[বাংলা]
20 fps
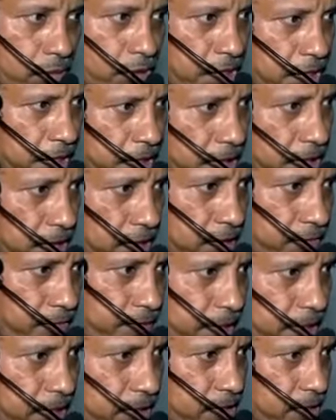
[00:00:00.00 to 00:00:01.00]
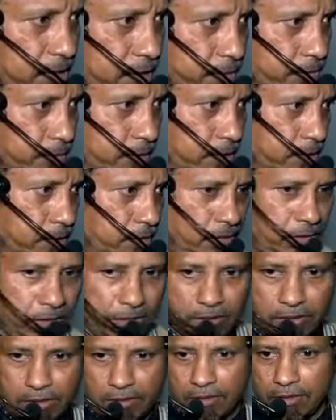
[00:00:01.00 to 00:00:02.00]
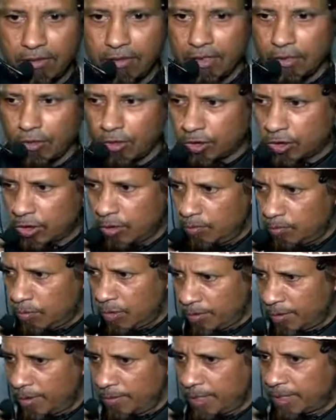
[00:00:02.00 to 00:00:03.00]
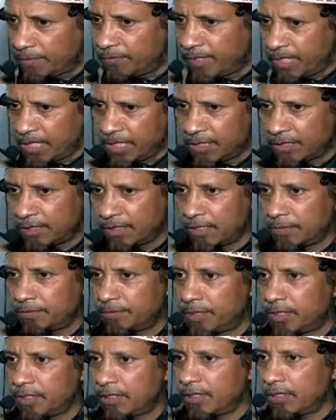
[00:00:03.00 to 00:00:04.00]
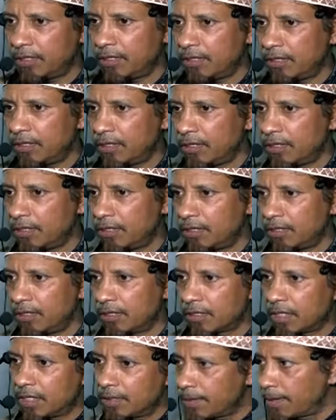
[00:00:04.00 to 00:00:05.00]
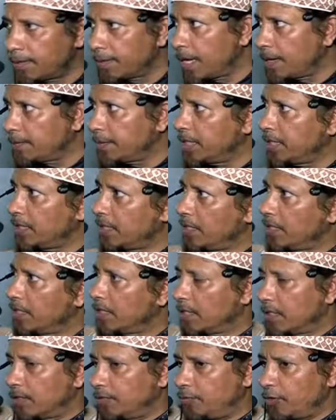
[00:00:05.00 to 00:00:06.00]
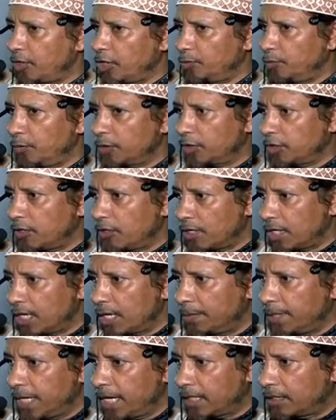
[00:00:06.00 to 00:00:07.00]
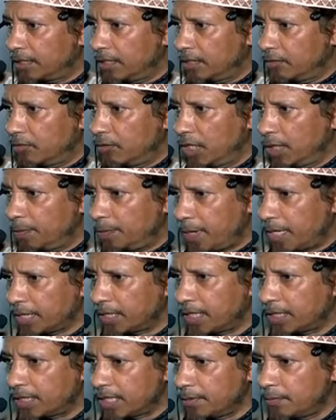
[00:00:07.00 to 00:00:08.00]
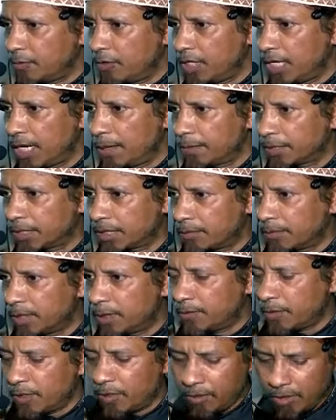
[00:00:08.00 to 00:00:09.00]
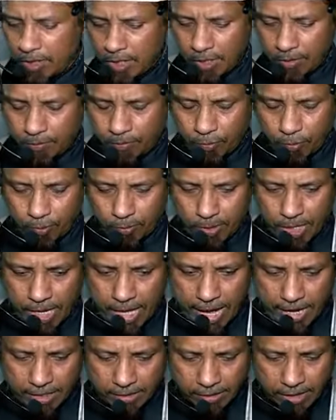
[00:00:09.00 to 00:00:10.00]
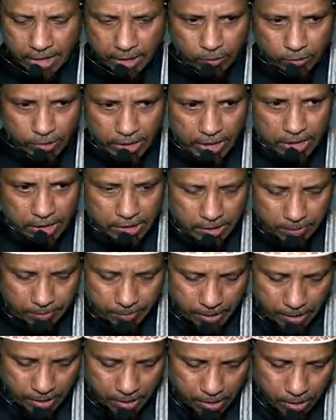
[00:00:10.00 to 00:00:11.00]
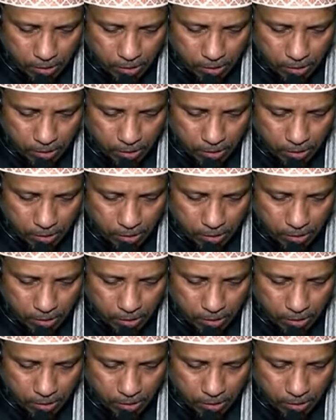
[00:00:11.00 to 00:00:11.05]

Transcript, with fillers: ছেড়ে দিয়েছেন ফেলে দিচ্ছেন আপনি এই অসম্ভব ইমান ফেলে দিচ্ছেন আপনি কিভাবে আমি ফরিদপুর শহরে আমি একদিন ঘুরলে পাঁচ হাজার মহিলা আমার সামনে পড়ো পড়বে একটাকেও দেখা যাবে না